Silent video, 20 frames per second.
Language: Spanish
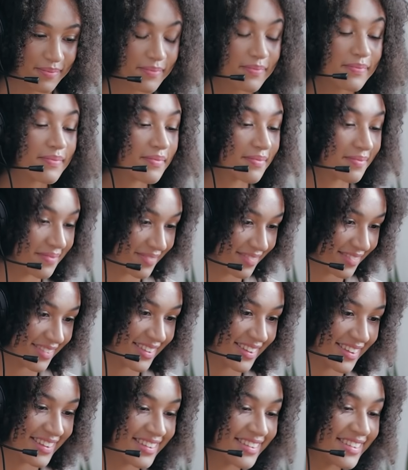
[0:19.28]
de la gente ha
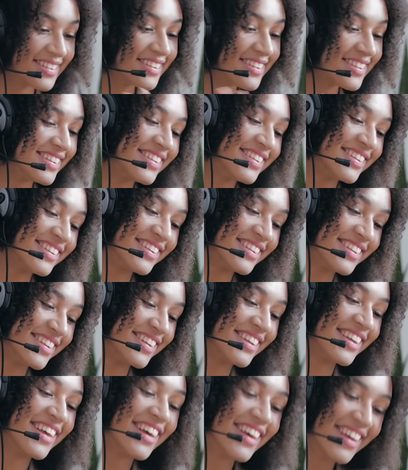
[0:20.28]
cambiado radicalmente,
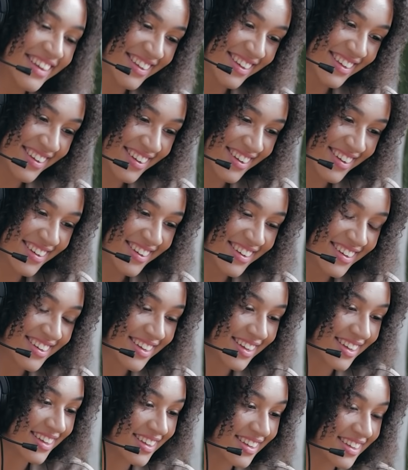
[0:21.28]
por lo menos durante
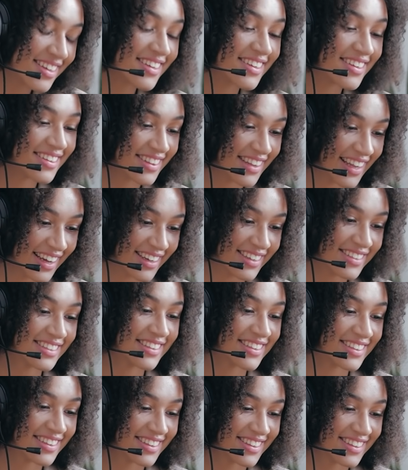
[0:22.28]
el tiempo que hemos estado
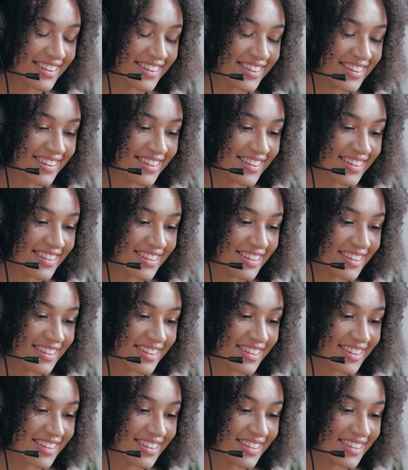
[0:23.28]
confinados.